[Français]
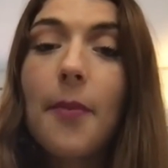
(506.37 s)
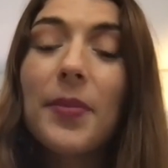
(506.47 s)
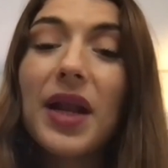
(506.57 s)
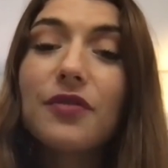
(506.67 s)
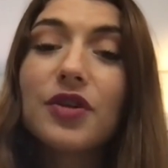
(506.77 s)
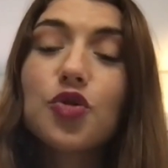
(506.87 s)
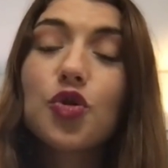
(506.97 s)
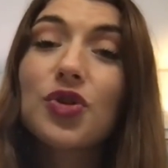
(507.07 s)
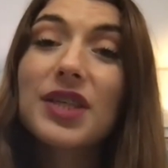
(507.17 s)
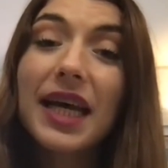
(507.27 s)
Mais
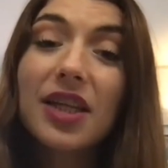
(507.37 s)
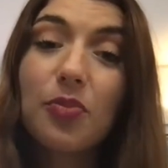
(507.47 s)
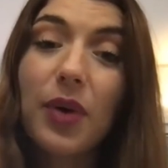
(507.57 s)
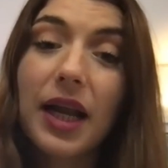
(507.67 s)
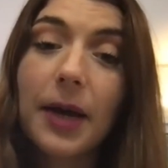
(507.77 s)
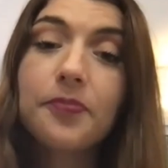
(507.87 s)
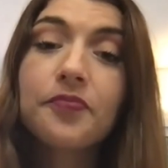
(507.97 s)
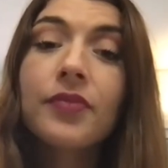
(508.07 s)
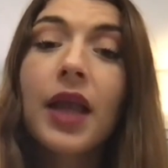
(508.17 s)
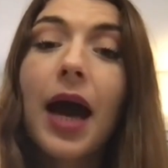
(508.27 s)
l'aventure ne s'arrête pas là.
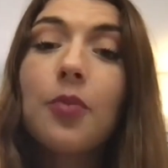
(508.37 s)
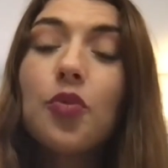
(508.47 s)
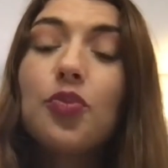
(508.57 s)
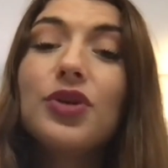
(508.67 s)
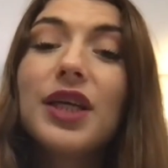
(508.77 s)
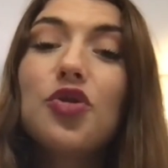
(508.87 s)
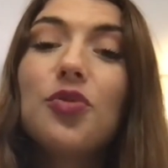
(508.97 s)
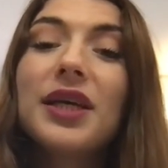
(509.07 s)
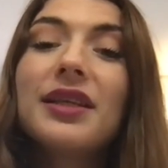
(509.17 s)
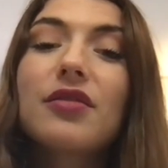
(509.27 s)
À Montpellier, le
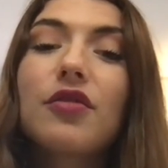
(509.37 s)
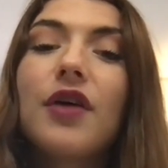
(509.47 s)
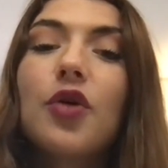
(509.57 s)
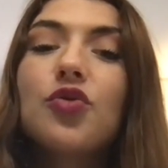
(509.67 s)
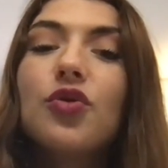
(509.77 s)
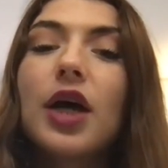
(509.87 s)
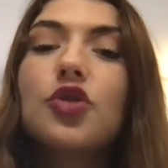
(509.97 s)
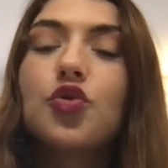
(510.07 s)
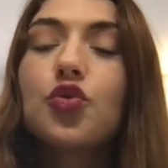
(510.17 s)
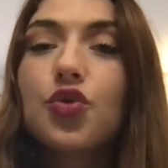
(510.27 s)
bien-être va au-delà
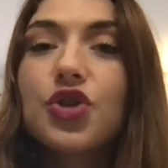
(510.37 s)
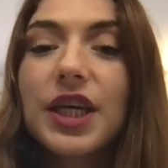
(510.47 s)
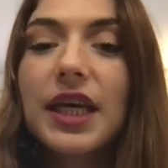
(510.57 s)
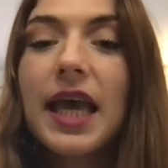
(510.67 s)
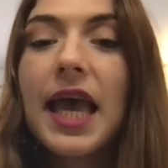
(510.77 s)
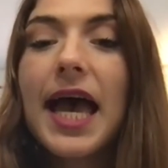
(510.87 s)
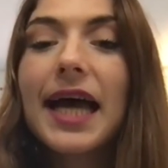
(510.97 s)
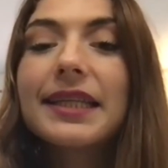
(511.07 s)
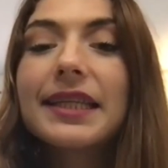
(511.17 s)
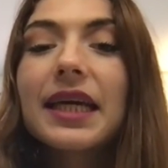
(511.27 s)
du toucher,
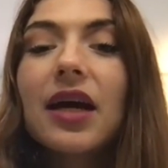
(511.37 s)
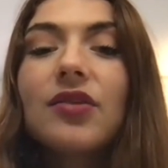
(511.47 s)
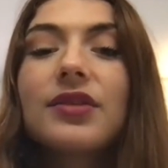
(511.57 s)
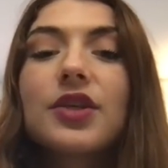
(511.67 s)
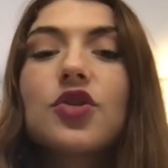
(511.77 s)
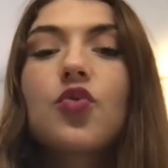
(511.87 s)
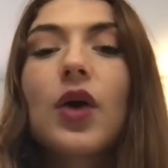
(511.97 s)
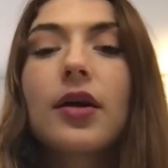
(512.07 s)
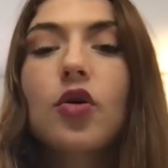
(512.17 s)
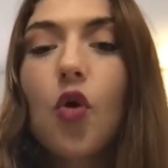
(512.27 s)
intégrant des
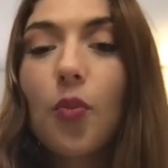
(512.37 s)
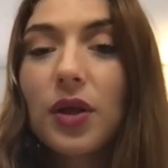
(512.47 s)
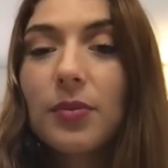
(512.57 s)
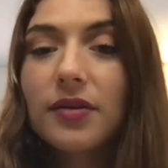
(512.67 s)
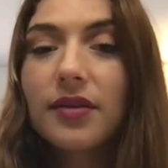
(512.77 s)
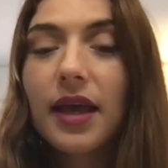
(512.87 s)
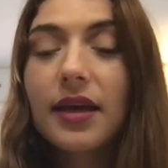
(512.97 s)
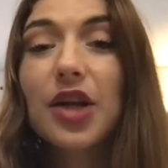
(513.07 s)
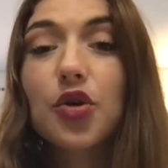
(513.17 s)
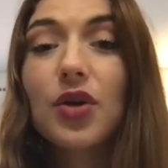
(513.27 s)
soins complémentaires
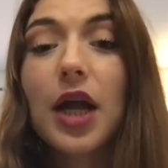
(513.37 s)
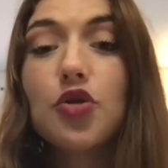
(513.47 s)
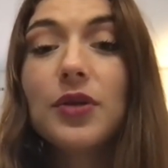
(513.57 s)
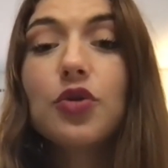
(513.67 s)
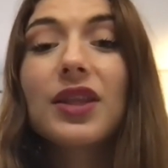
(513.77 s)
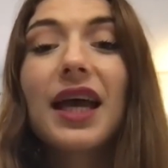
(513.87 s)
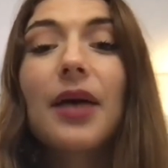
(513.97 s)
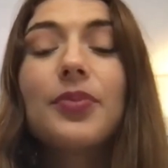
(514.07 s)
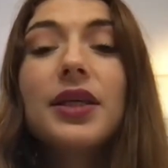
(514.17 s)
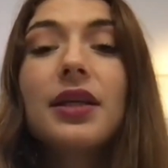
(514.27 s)
tels que la
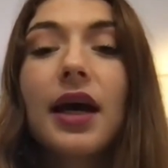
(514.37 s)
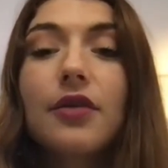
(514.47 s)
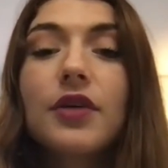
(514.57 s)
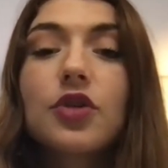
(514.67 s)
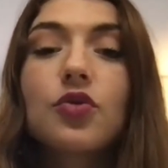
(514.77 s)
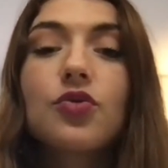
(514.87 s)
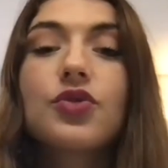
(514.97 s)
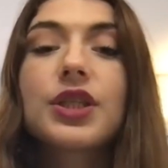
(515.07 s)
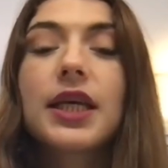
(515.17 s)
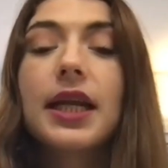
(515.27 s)
luminothérapie, la
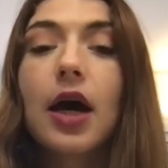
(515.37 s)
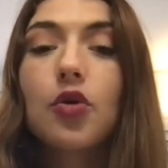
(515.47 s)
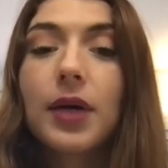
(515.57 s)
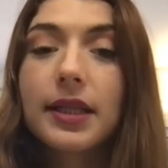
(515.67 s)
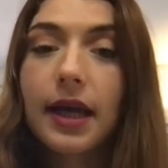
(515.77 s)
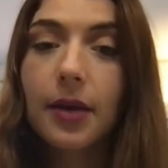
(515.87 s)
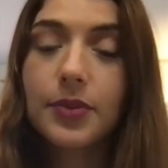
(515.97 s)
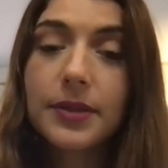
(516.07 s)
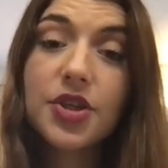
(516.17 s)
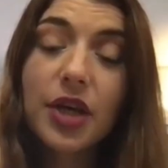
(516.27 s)
réflexologie et
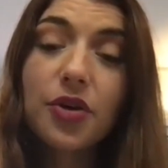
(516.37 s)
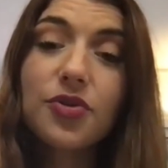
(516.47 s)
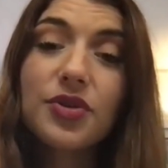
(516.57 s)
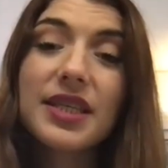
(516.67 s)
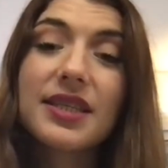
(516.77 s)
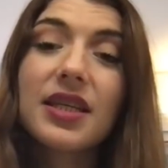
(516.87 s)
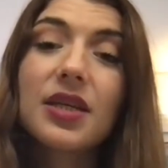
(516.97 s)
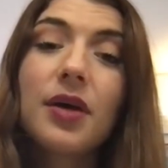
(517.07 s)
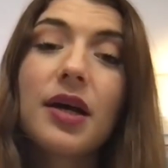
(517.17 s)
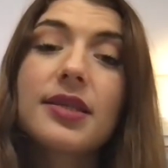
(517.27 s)
l'aromathérapie, chacun de ces
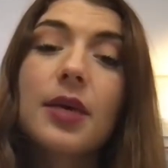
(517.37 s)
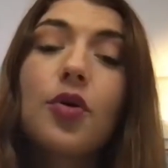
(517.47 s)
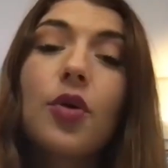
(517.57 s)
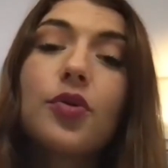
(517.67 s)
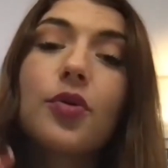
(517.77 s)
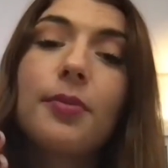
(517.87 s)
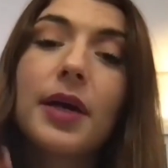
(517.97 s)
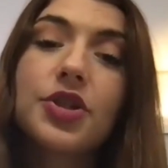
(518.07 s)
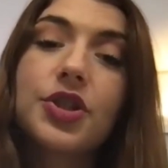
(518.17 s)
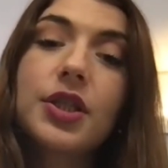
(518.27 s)
éléments a sa propre
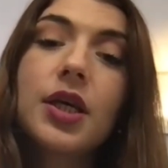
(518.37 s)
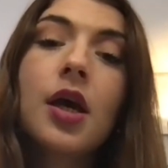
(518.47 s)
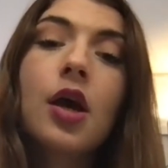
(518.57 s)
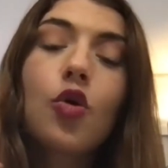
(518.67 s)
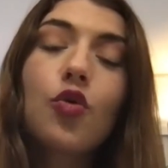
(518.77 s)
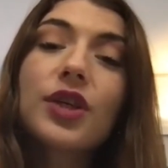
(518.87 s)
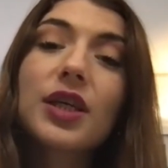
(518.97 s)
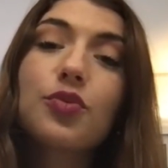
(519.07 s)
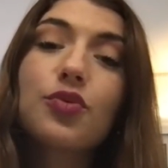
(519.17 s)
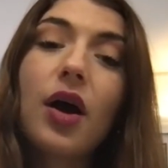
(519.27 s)
magie,
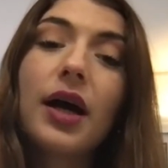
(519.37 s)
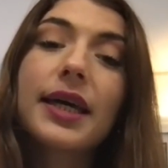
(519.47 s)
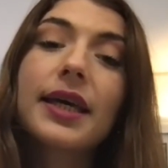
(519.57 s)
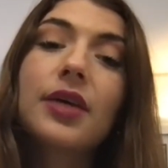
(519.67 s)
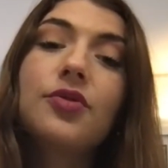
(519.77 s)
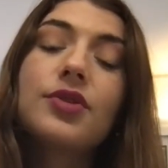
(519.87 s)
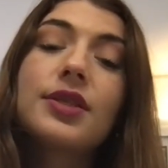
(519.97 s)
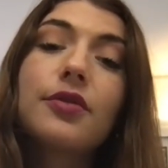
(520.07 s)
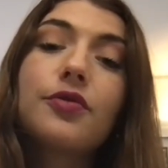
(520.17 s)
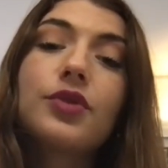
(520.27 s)
contribuant à créer une
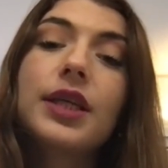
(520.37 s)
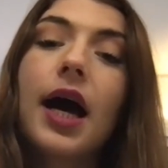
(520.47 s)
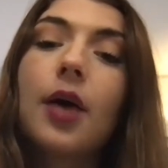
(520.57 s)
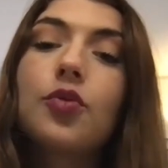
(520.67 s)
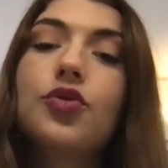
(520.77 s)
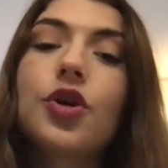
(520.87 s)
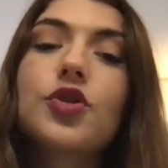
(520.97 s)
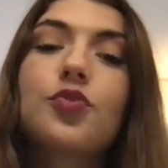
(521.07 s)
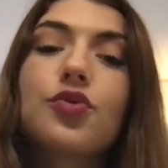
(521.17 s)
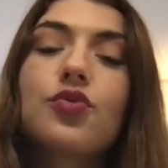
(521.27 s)
symphonie
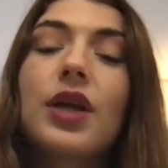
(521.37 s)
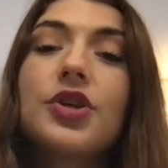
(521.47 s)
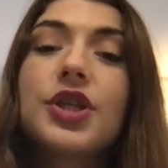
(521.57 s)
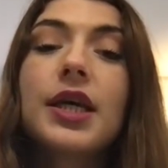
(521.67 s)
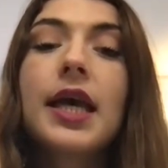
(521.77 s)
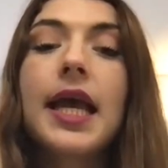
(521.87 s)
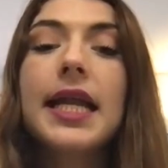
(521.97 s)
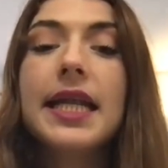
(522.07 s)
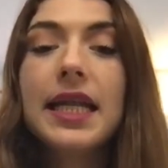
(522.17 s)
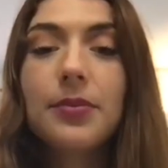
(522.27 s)
harmonieuse pour soulager
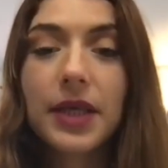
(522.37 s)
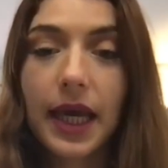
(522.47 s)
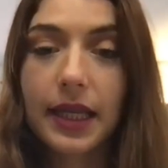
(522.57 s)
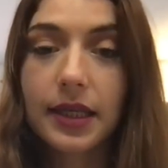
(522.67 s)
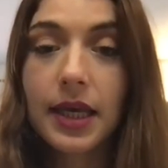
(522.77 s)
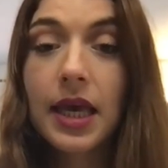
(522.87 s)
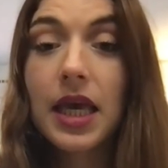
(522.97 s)
les migraines.